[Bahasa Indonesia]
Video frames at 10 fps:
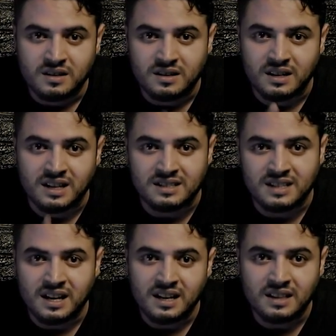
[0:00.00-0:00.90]
Dengan
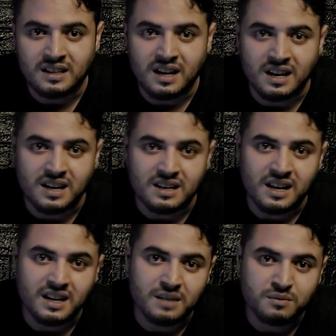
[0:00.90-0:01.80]
syarat agar
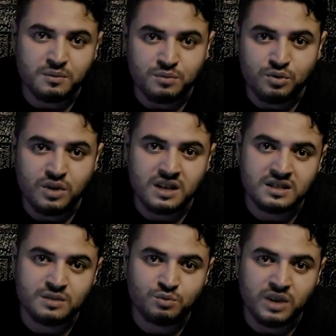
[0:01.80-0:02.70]
Dagir membuang
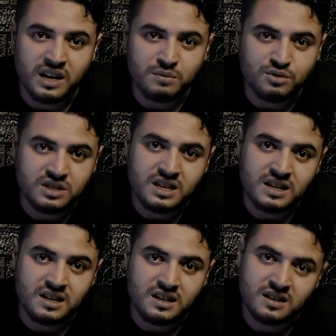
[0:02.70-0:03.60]
semua ilmunya
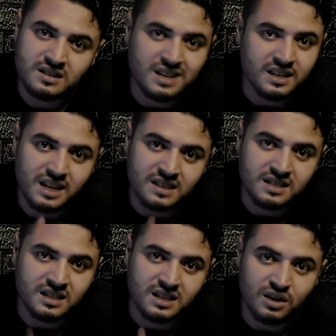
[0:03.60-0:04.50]
dan
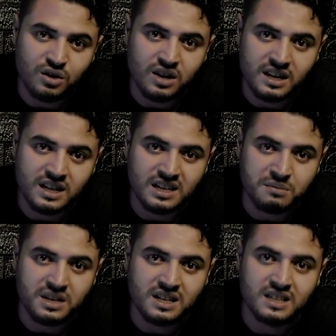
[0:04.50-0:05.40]
gangsing tengkorak yang
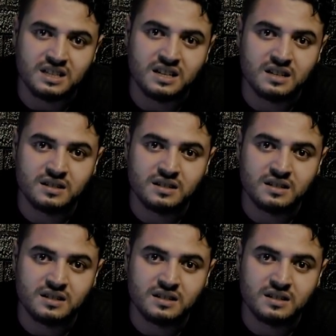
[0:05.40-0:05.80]
dimilikinya.